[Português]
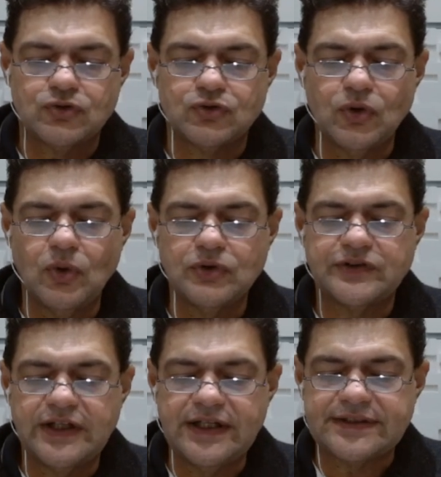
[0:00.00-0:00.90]

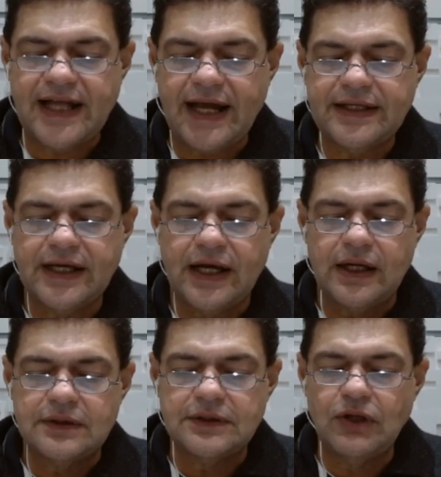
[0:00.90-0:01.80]

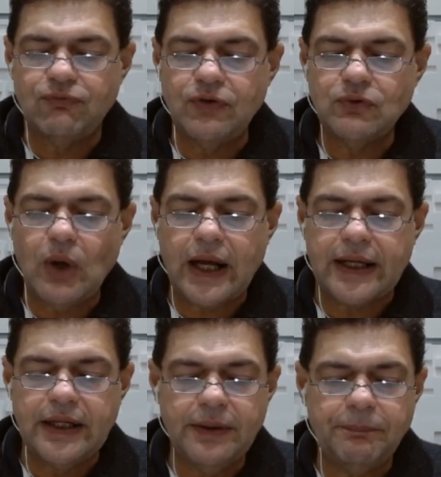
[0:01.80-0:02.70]
zoossanitária devido à
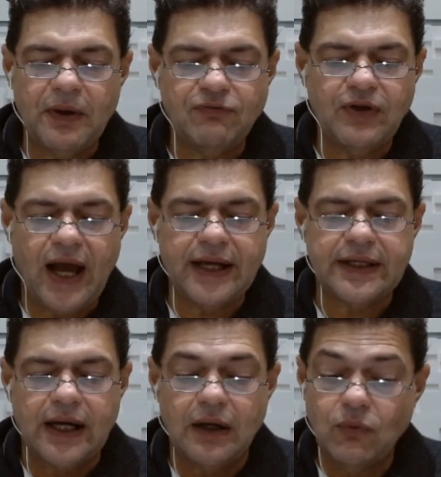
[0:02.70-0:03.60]
gripe aviária.